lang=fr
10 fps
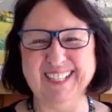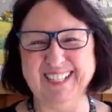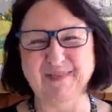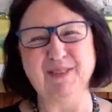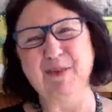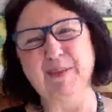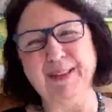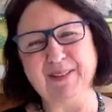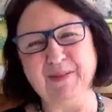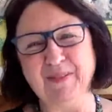un petit peu
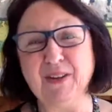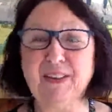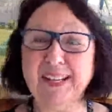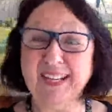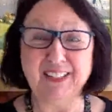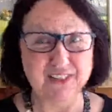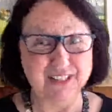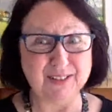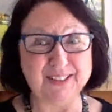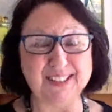partout. de
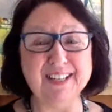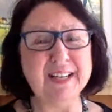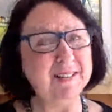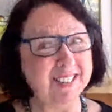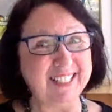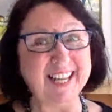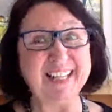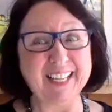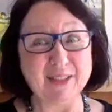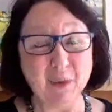calédonie aussi, mais c'est très
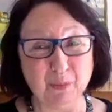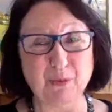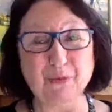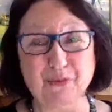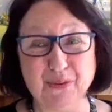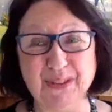très tôt pour vous